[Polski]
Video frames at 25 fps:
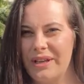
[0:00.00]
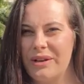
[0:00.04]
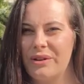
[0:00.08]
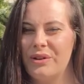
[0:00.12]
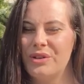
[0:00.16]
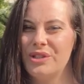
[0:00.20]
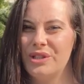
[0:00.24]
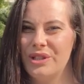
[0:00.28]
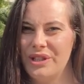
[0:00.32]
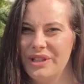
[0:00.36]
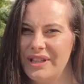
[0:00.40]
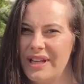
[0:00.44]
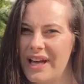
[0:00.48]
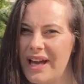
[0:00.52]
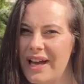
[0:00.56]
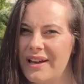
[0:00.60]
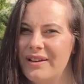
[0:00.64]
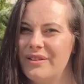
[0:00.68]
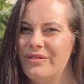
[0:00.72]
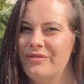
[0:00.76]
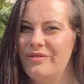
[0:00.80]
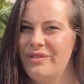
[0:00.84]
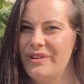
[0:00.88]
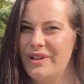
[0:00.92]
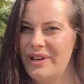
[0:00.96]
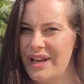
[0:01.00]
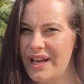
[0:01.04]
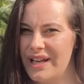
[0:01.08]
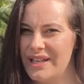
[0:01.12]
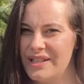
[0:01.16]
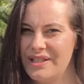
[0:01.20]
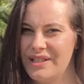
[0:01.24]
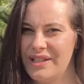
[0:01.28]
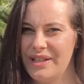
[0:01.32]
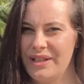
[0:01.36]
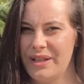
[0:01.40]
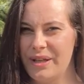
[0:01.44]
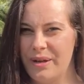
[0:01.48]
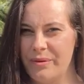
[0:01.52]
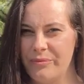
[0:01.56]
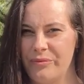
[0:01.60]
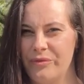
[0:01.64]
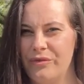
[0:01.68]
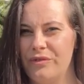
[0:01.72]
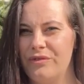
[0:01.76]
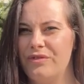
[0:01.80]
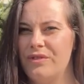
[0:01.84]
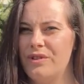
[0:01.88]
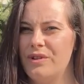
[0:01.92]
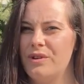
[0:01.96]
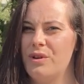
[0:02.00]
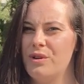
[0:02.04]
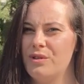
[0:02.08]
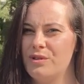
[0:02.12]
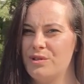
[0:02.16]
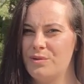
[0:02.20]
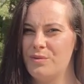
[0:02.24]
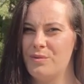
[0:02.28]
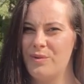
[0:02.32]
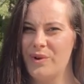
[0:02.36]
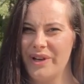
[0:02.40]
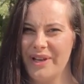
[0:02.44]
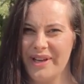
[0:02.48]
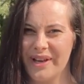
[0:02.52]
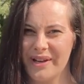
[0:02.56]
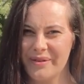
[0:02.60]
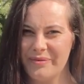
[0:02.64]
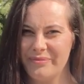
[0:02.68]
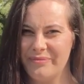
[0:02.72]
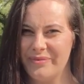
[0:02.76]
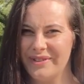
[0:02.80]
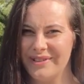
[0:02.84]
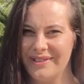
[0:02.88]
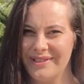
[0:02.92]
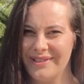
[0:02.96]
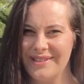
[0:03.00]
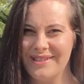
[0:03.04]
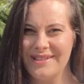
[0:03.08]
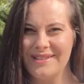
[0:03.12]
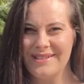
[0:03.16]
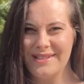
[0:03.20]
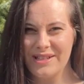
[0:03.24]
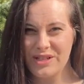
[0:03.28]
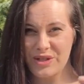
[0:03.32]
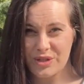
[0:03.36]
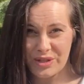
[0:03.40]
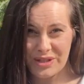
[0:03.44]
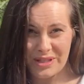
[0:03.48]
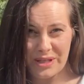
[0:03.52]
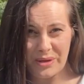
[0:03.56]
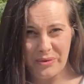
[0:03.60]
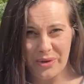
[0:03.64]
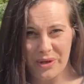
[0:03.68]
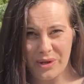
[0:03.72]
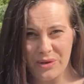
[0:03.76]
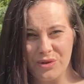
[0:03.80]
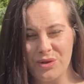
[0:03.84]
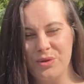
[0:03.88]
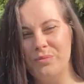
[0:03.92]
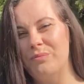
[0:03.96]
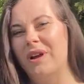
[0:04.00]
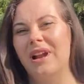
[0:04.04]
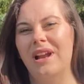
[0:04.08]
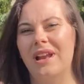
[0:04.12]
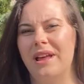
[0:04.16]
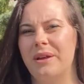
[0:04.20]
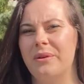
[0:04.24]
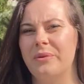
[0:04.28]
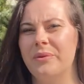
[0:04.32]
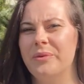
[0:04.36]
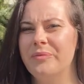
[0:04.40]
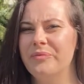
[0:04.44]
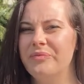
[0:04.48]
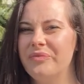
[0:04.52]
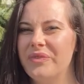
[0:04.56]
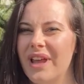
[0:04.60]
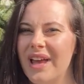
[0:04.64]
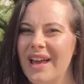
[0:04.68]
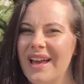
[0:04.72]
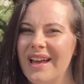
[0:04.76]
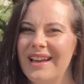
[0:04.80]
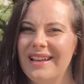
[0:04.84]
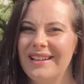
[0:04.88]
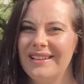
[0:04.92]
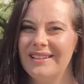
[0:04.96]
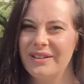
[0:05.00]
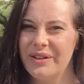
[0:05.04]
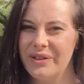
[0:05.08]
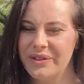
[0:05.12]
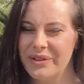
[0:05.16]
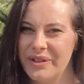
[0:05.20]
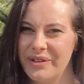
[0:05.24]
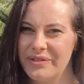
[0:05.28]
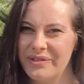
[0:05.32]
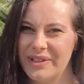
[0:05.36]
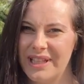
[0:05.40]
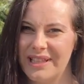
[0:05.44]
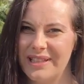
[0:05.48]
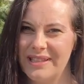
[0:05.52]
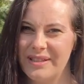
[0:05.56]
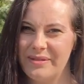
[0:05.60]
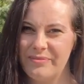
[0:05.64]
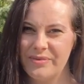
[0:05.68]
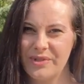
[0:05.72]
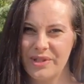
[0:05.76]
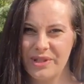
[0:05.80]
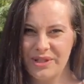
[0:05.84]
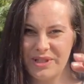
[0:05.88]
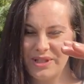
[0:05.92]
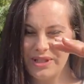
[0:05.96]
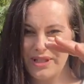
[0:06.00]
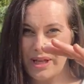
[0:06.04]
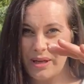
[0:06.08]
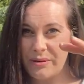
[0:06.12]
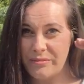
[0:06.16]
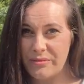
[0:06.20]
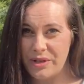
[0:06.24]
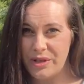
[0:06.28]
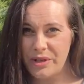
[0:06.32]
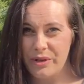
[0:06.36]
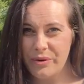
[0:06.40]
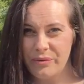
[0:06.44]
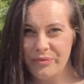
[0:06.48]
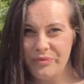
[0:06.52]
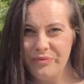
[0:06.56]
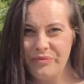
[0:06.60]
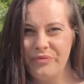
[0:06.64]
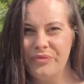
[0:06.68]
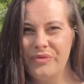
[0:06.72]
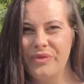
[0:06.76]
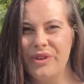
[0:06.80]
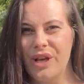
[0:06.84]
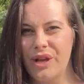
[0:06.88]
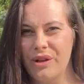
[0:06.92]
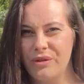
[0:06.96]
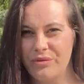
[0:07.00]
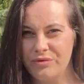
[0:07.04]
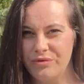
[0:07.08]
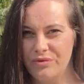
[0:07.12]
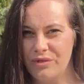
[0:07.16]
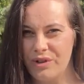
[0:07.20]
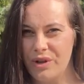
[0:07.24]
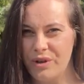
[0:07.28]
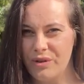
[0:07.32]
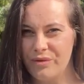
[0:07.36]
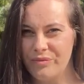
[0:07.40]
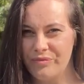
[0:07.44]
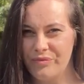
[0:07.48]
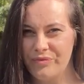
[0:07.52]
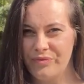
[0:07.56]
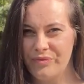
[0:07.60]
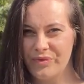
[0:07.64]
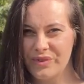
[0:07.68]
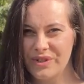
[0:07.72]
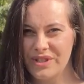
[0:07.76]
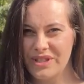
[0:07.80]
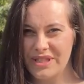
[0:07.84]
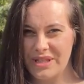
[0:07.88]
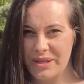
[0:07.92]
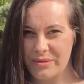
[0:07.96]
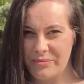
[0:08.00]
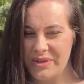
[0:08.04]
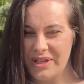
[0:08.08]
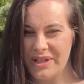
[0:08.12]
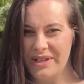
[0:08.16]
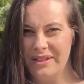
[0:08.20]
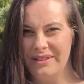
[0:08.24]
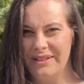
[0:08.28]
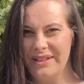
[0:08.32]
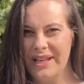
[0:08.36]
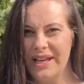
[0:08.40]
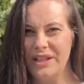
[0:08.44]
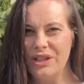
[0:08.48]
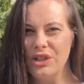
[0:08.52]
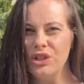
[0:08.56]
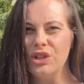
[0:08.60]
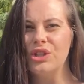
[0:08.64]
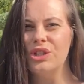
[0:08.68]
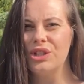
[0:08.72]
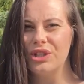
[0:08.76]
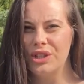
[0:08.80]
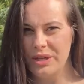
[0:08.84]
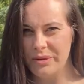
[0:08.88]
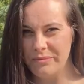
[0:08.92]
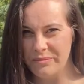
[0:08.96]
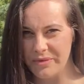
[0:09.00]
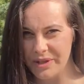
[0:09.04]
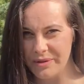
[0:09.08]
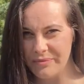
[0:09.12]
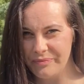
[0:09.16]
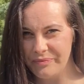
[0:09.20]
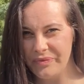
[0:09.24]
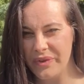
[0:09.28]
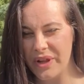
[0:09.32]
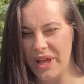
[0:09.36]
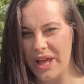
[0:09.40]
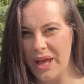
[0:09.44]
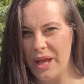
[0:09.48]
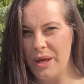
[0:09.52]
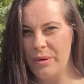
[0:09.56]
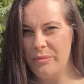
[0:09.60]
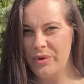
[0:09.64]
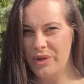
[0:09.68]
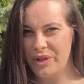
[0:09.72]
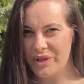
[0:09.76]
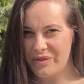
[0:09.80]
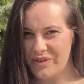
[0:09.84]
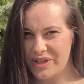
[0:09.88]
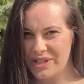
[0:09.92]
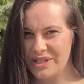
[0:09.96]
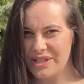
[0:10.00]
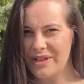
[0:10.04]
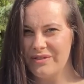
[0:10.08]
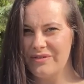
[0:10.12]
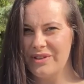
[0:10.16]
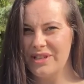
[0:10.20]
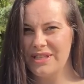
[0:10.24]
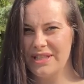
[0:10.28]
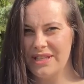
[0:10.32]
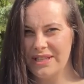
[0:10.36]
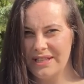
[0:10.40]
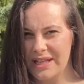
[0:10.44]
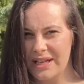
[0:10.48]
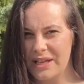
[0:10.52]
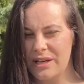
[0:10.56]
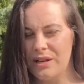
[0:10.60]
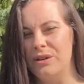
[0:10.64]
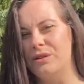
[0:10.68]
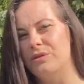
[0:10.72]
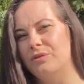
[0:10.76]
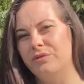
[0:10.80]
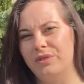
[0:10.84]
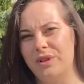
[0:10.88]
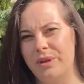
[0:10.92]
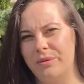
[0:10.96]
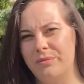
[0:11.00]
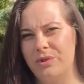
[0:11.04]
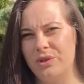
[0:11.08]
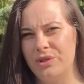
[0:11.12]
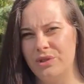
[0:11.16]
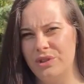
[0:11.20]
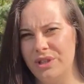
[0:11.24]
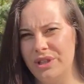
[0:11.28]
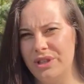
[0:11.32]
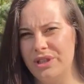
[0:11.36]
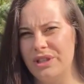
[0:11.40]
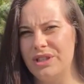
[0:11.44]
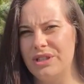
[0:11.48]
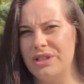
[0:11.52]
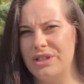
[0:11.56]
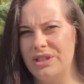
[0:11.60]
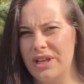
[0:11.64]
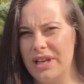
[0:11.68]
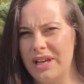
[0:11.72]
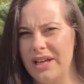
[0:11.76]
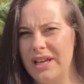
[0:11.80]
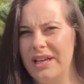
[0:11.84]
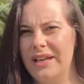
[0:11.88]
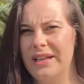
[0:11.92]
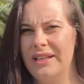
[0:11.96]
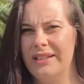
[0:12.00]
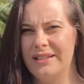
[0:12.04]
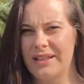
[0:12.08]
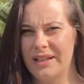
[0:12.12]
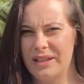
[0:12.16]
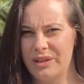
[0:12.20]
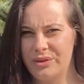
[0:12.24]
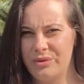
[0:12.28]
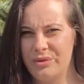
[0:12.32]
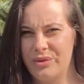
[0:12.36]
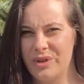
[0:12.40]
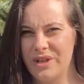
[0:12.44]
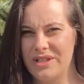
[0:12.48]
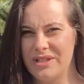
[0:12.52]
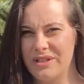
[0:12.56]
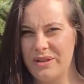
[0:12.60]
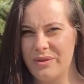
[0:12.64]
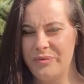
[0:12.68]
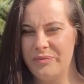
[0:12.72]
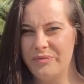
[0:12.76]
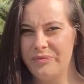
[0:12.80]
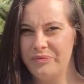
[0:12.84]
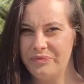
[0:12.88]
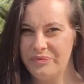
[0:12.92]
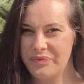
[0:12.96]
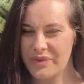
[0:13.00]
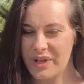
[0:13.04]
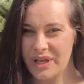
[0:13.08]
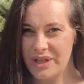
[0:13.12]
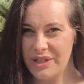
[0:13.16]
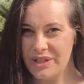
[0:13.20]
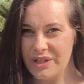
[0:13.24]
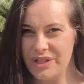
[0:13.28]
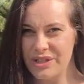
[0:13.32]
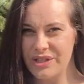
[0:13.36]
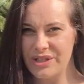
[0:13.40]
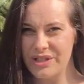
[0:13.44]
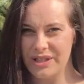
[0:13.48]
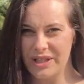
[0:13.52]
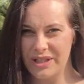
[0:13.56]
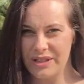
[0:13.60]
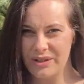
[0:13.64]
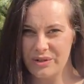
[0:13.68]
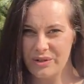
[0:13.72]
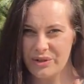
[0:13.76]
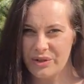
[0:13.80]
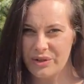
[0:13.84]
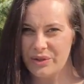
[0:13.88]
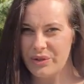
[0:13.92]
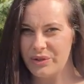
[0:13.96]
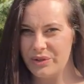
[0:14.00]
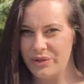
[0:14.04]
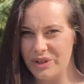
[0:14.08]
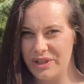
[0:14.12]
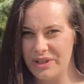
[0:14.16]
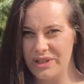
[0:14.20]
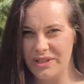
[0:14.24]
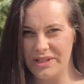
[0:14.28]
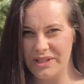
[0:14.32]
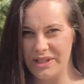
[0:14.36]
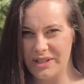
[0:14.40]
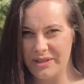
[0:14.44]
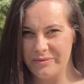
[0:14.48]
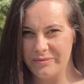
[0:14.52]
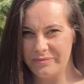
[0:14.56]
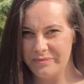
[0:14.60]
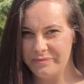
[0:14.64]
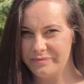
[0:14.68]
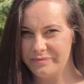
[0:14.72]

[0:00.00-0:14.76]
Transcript: roślina wyraźnie nam wyrosła jakby ze całego szpaleru, no to wtedy przycinamy ją na równo z tymi najniższymi, ponieważ ja właśnie tak równam rośliny, że te, które są najniższe, no to do nich się